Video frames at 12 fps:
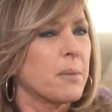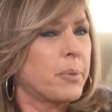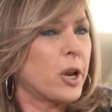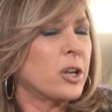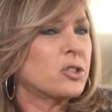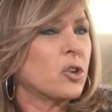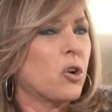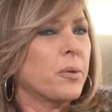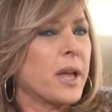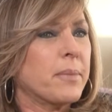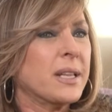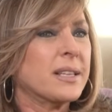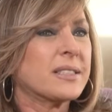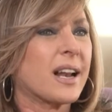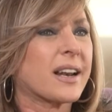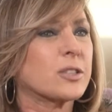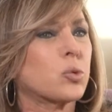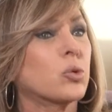pero esto obviamente es el
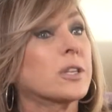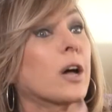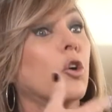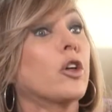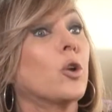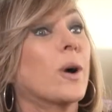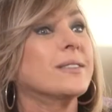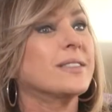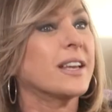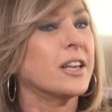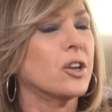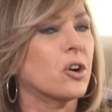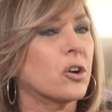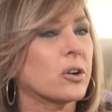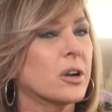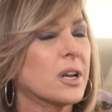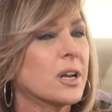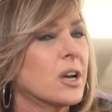resultado de lo anterior.
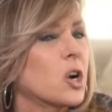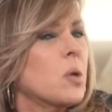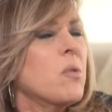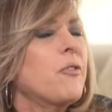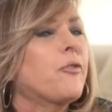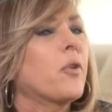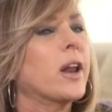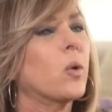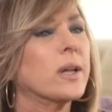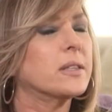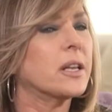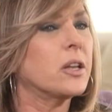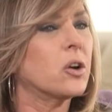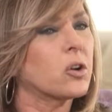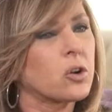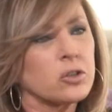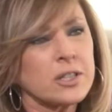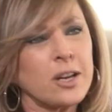¿Cómo fue lo anterior?
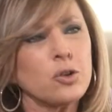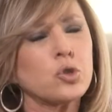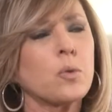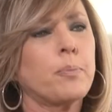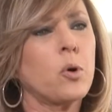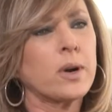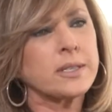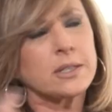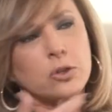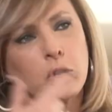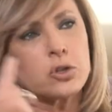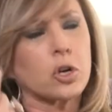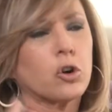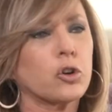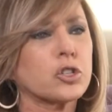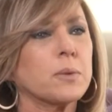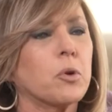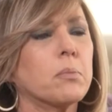Contanos un poco, así todos te
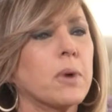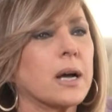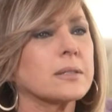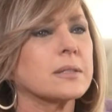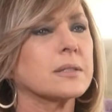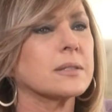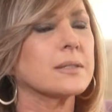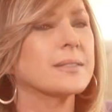conocemos más.